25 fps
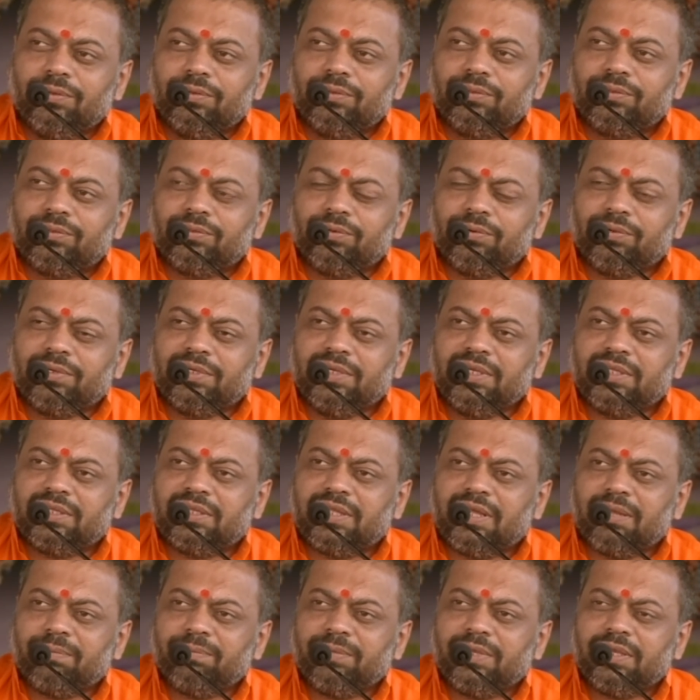तो
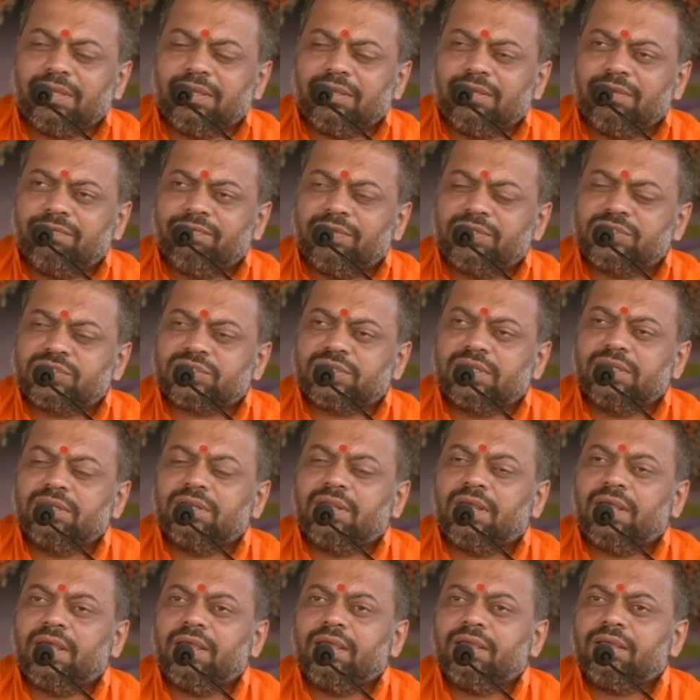गीता में ये वचन
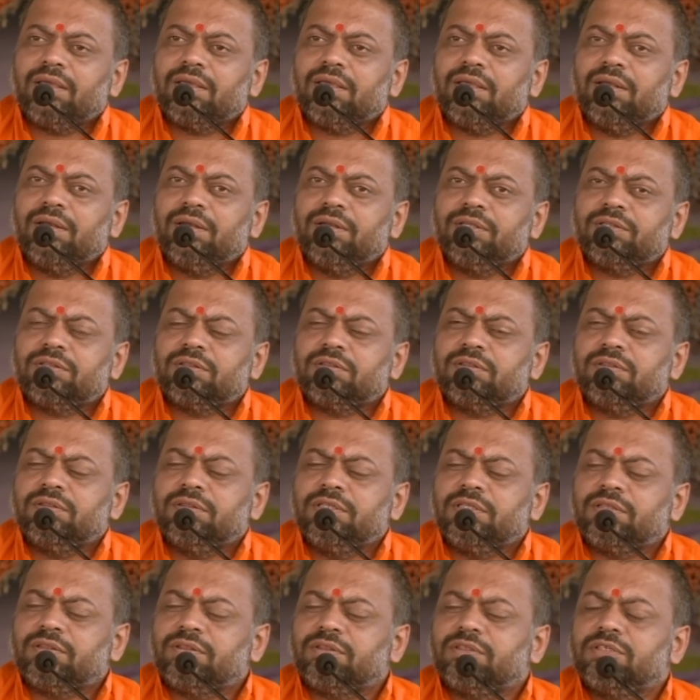है कि
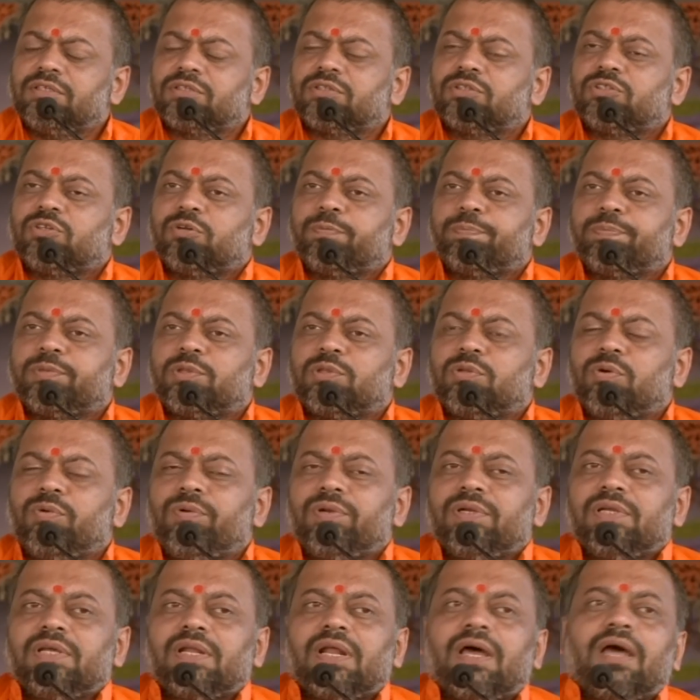नित्य तृप्तो
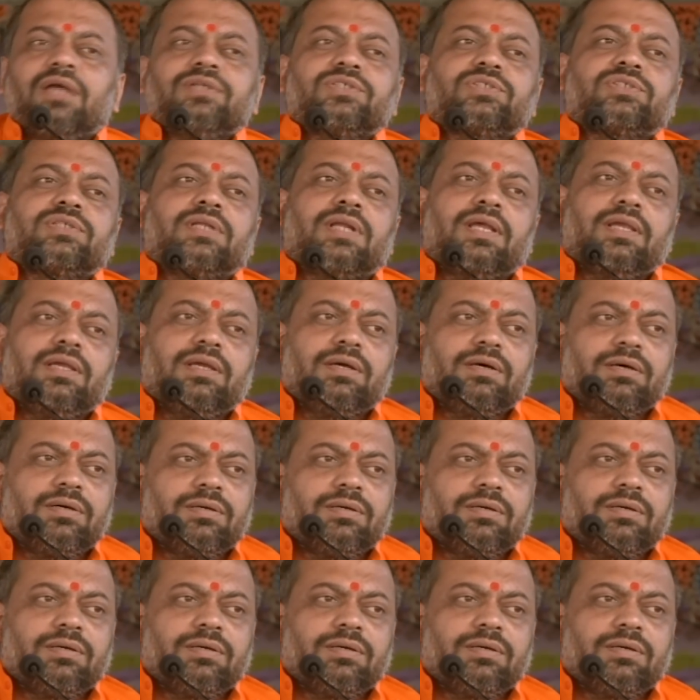निराश्रया